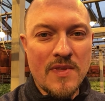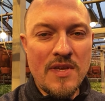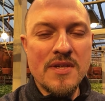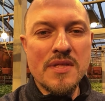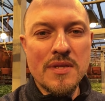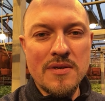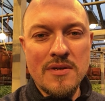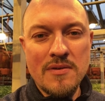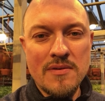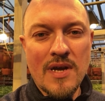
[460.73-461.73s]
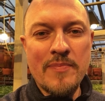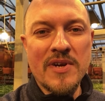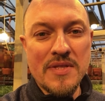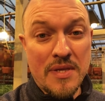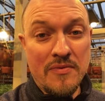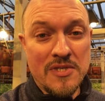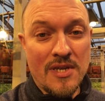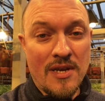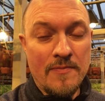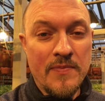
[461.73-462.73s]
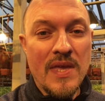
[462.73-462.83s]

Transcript: из э, опрыскивателя.